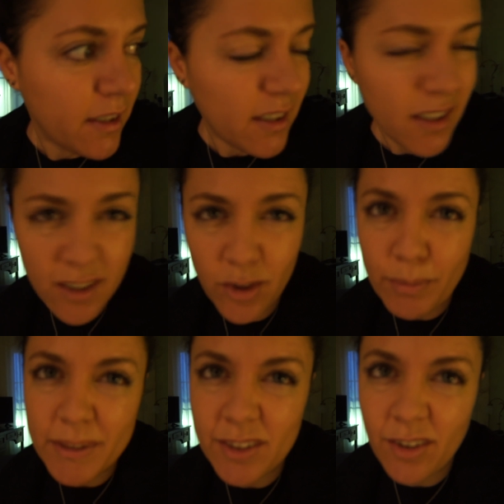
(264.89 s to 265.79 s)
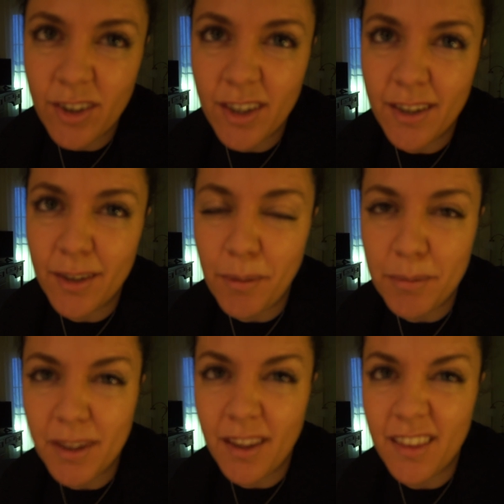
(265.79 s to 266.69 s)
y yo he pensado que no me
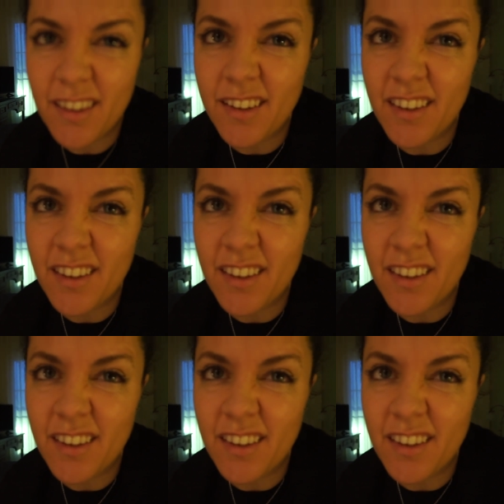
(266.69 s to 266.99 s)
apetece